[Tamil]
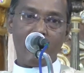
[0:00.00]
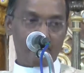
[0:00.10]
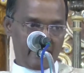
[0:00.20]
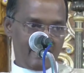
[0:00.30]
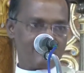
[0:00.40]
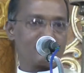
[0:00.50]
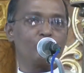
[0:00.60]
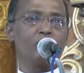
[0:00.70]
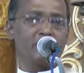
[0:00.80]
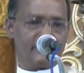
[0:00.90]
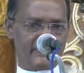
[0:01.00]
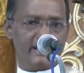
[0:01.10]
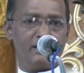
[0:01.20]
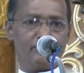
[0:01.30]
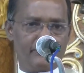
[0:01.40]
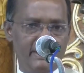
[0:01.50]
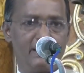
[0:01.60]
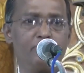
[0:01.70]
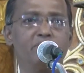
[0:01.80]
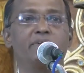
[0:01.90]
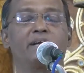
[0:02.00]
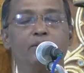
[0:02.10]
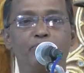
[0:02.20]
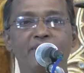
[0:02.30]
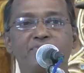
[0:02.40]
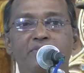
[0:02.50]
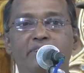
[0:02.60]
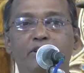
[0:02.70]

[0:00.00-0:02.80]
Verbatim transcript: அந்த இயேசுவோடு தினம் தினம் இவர்கள் பேச